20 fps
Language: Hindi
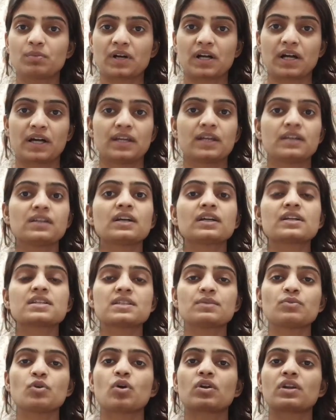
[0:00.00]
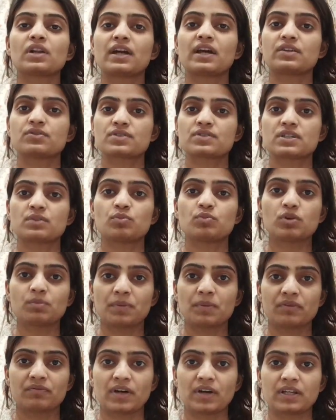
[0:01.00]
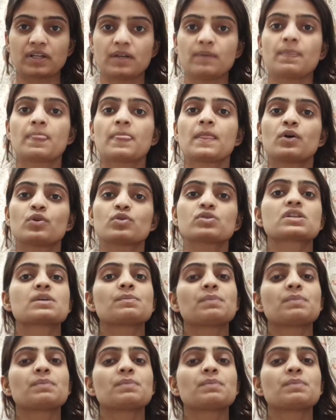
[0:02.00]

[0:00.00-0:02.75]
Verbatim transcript: बुक मंगाइए या किसी भी ऑनलाइन उससे बुक मंगवाइए